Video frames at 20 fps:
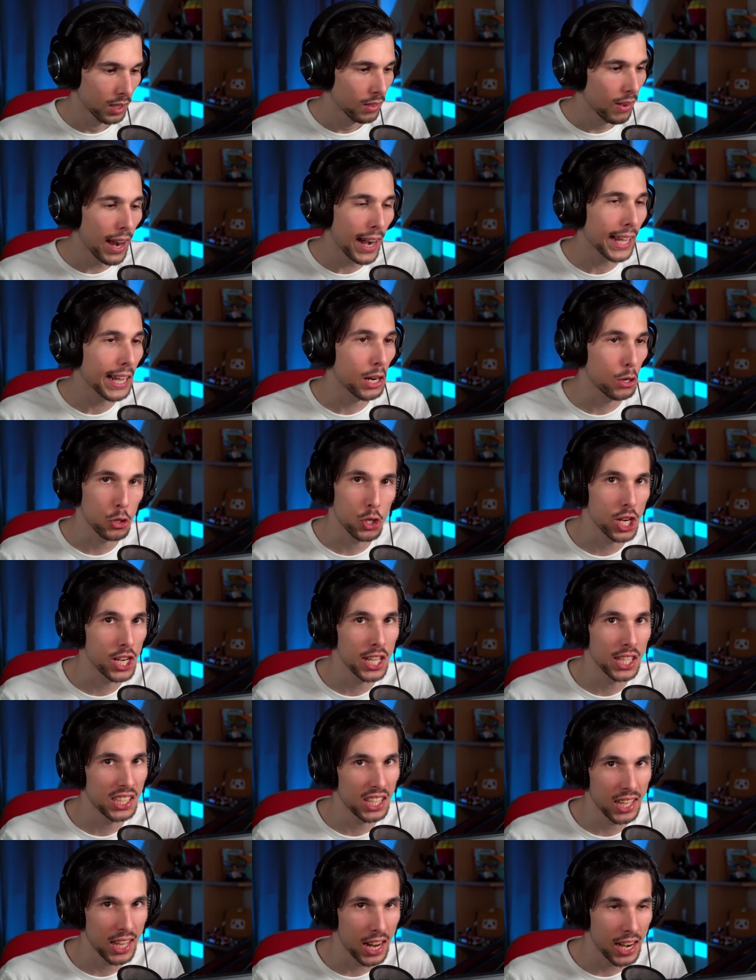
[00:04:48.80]
Guarda che non c'è
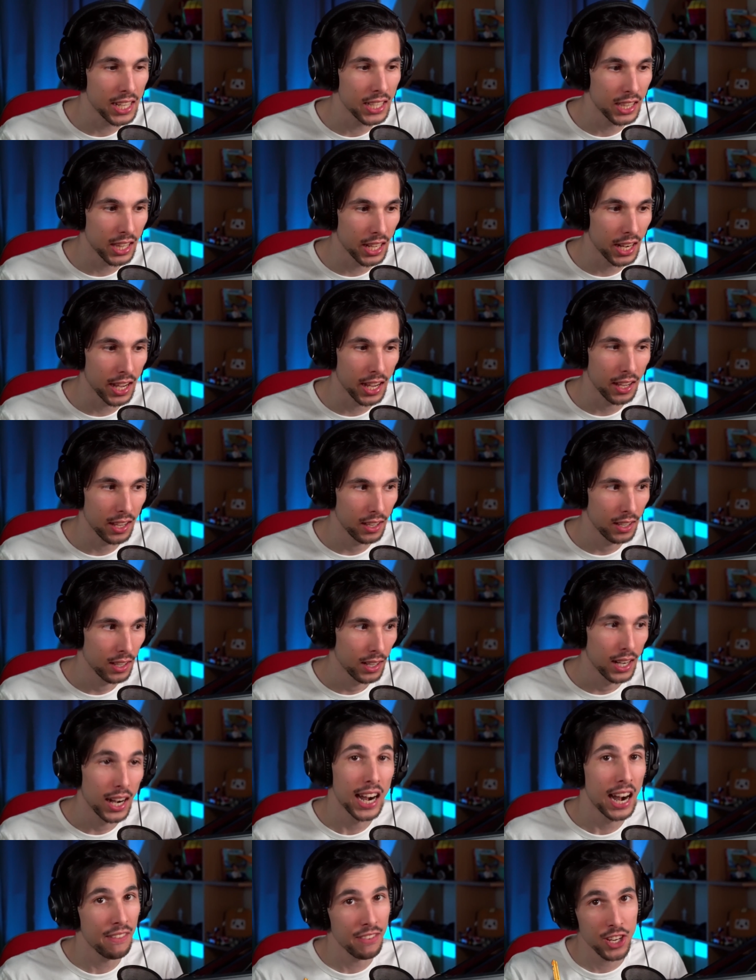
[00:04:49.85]
niente da ridere.
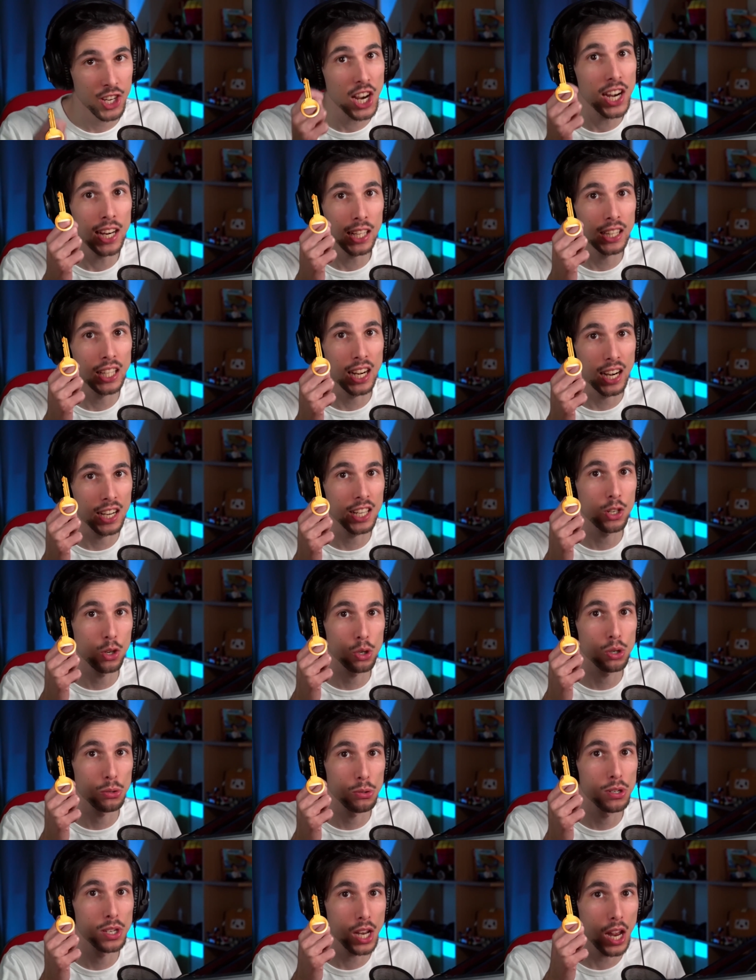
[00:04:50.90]
La navicella te la rigo sul